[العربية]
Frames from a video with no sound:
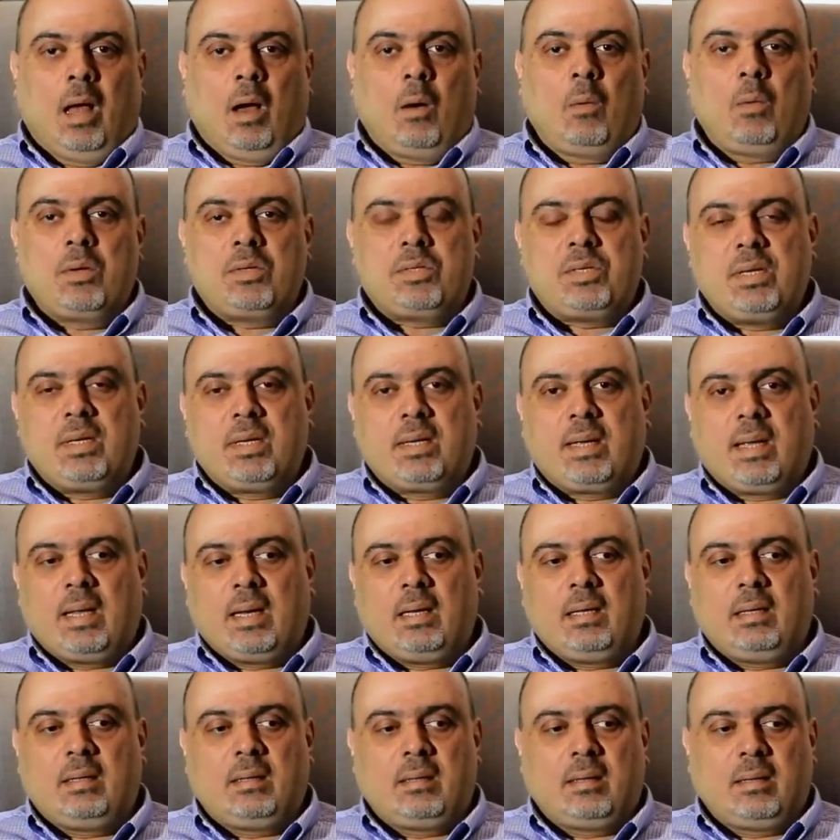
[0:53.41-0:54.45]
اول شيء
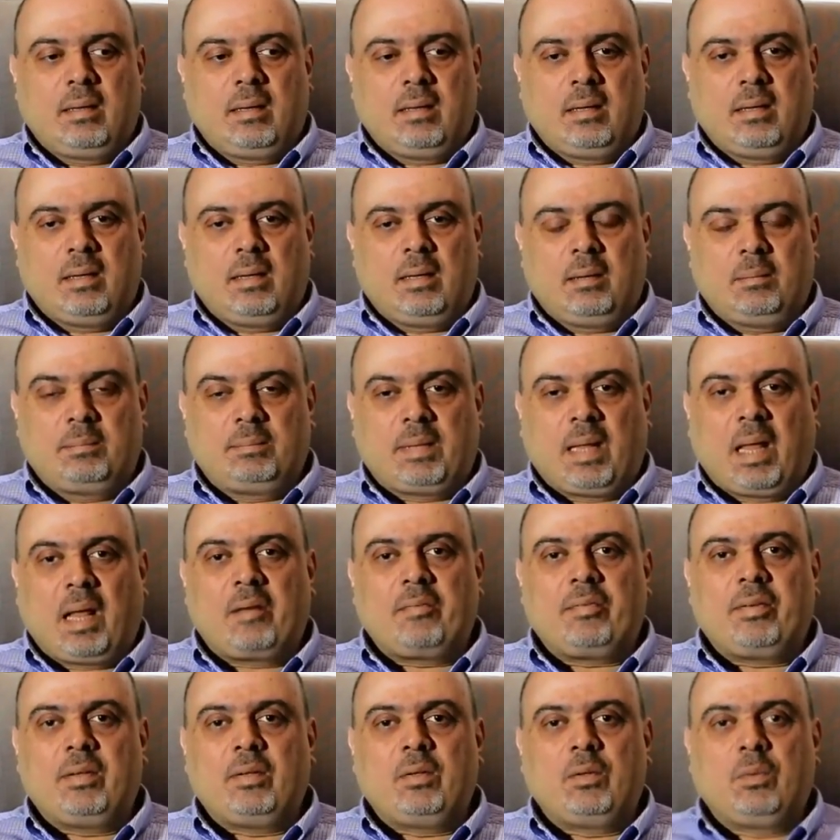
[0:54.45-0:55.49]
كنت آه،
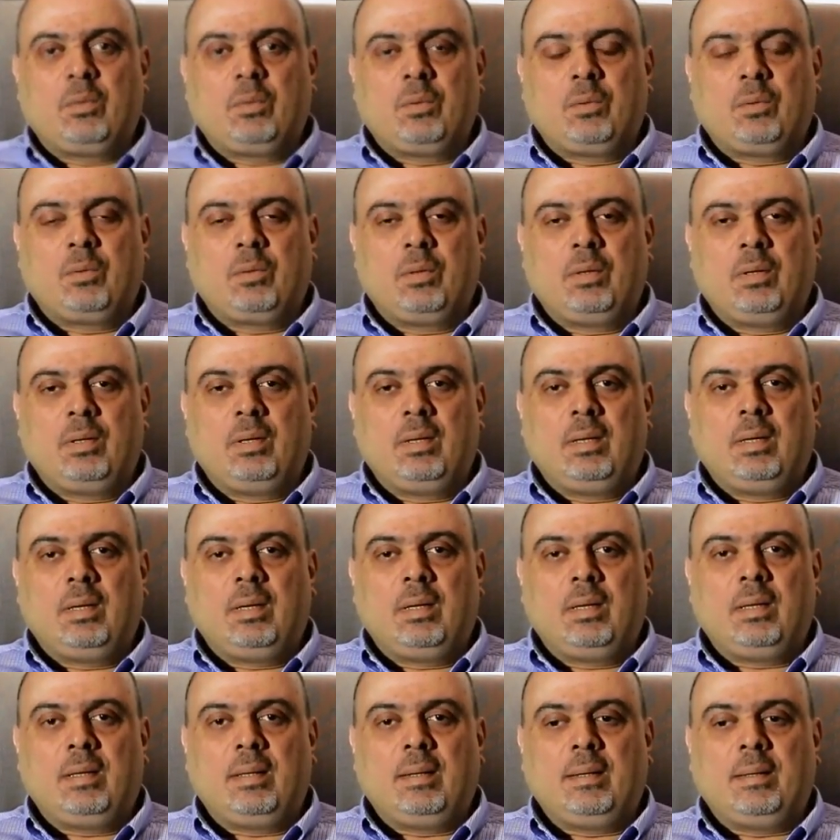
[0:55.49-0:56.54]
بتعرف انه
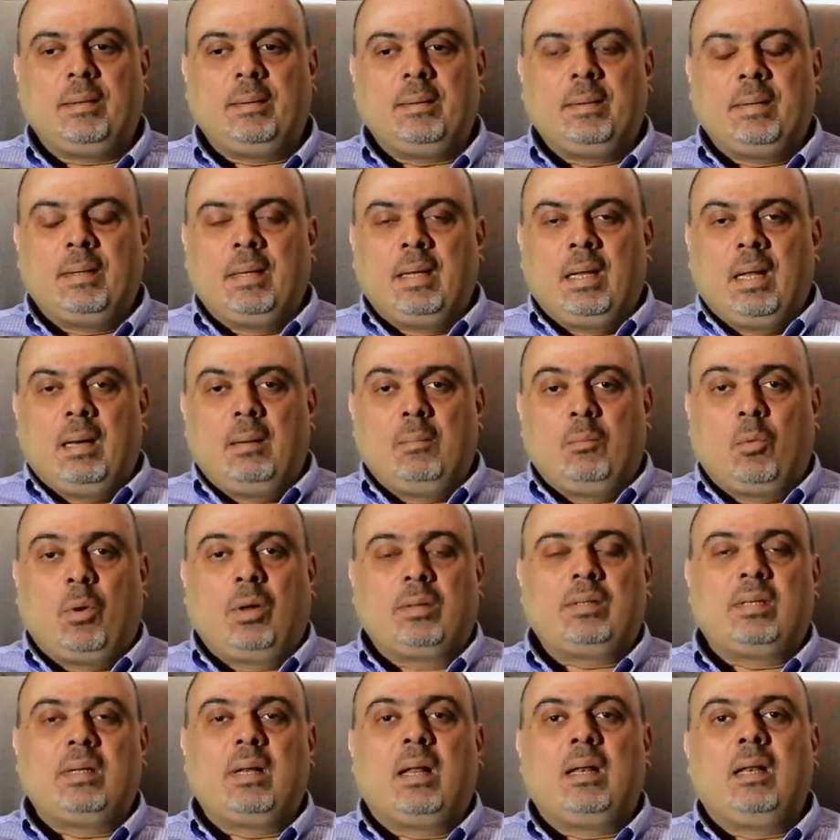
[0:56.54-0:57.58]

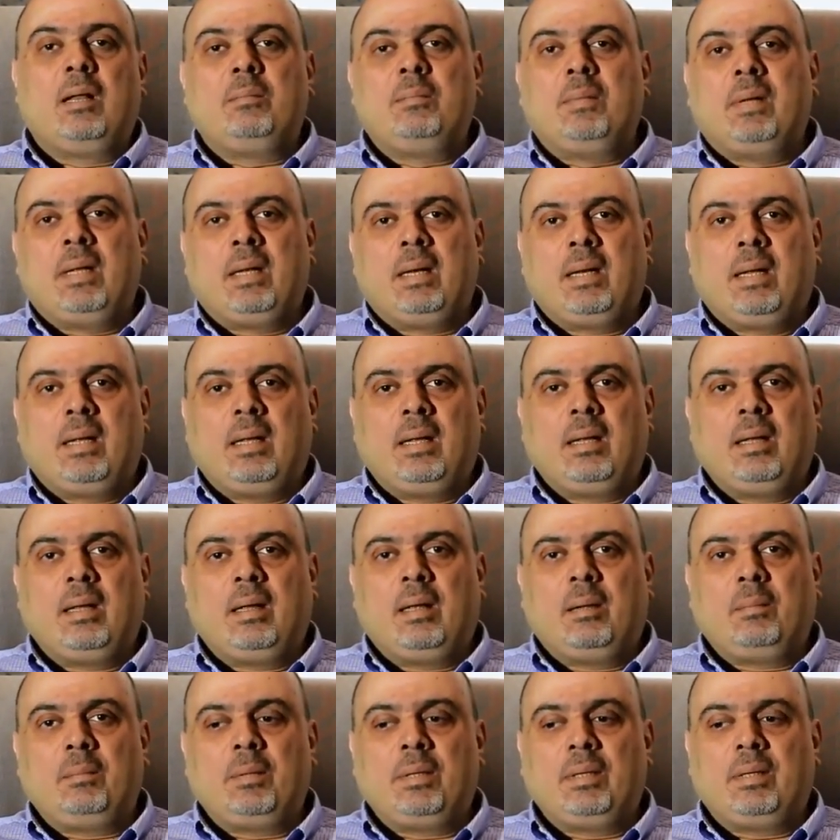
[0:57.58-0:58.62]
المواطن
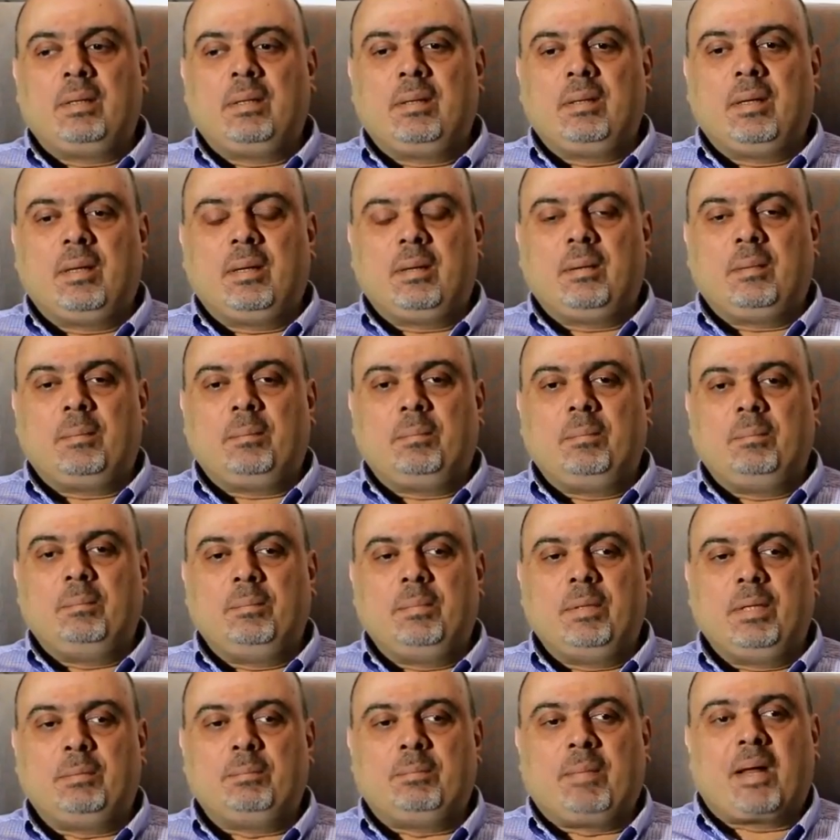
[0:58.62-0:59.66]
اللبناني
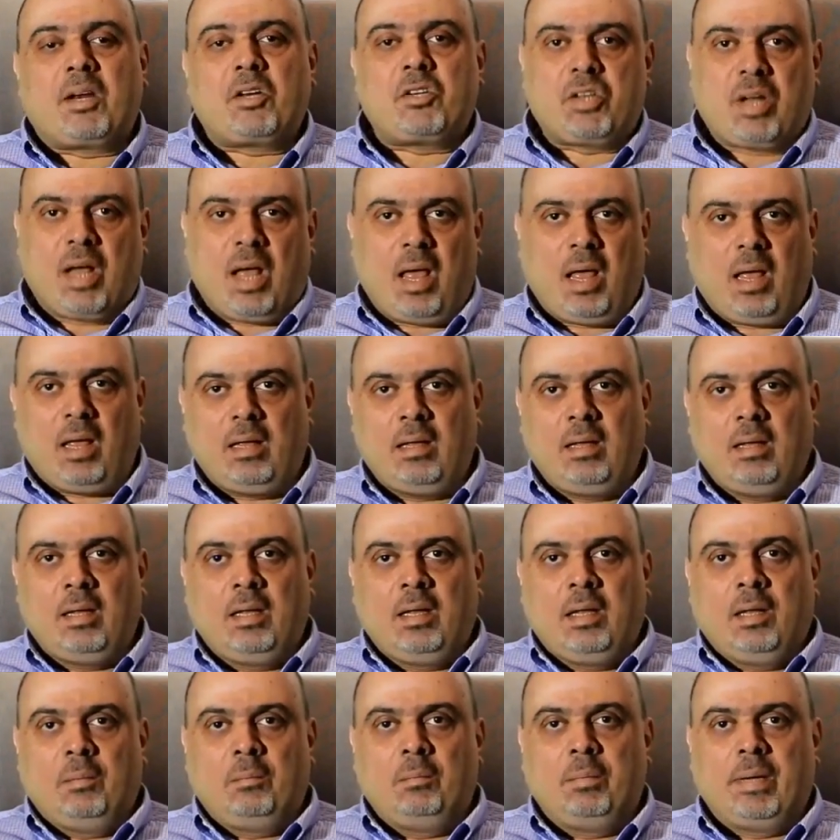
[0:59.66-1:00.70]
بيتمرجح
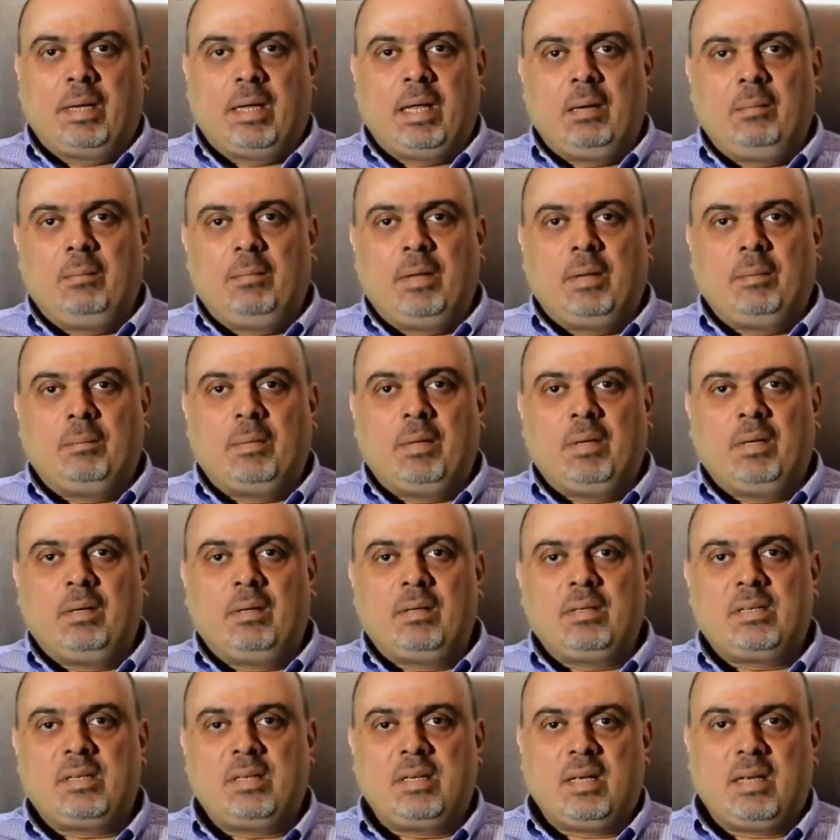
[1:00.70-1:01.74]
بكلمه
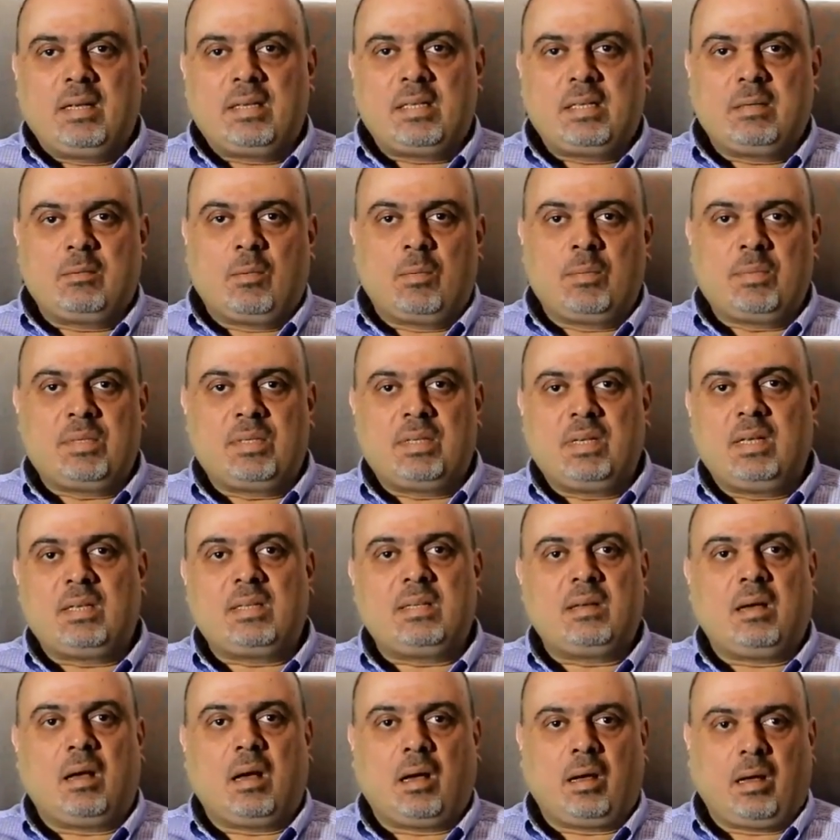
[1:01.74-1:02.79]
من سياسي ومن
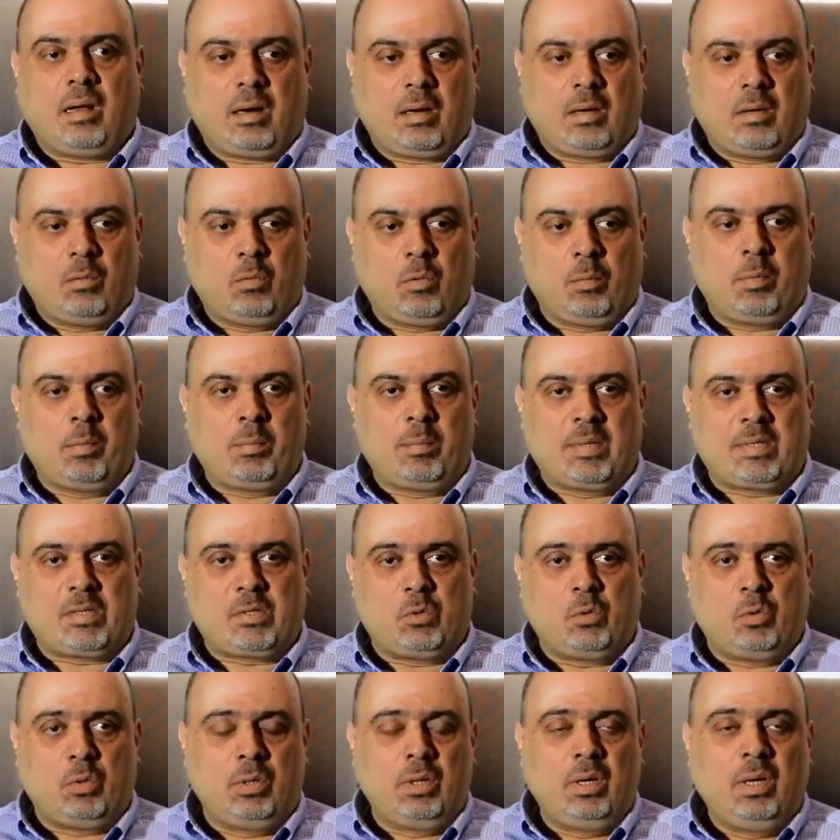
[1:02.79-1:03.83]
سياسي اخر ومن
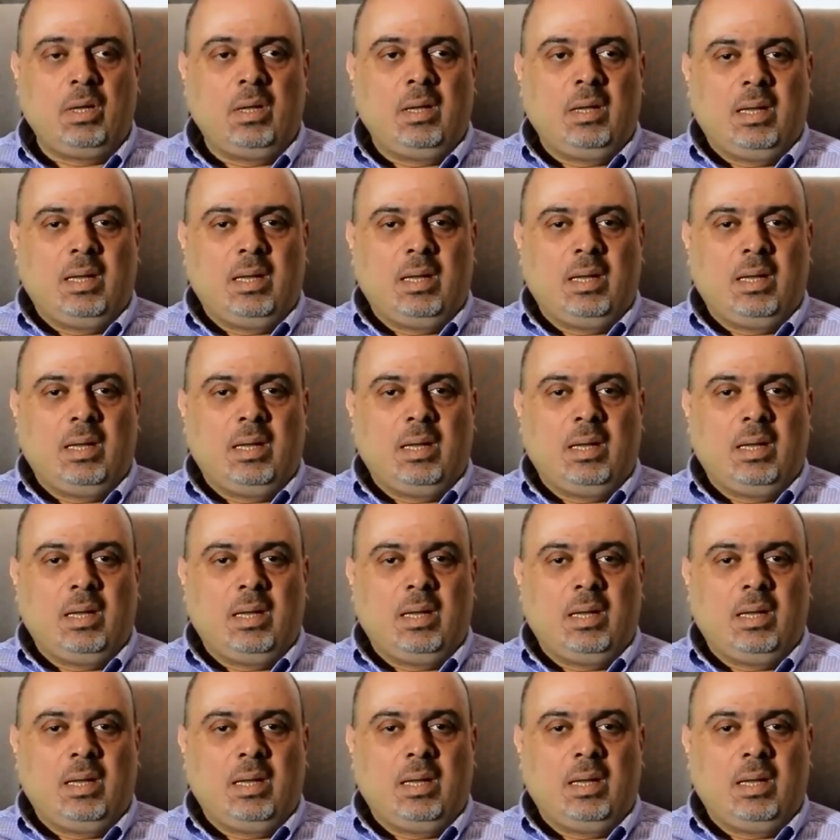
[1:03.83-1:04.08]
مسؤول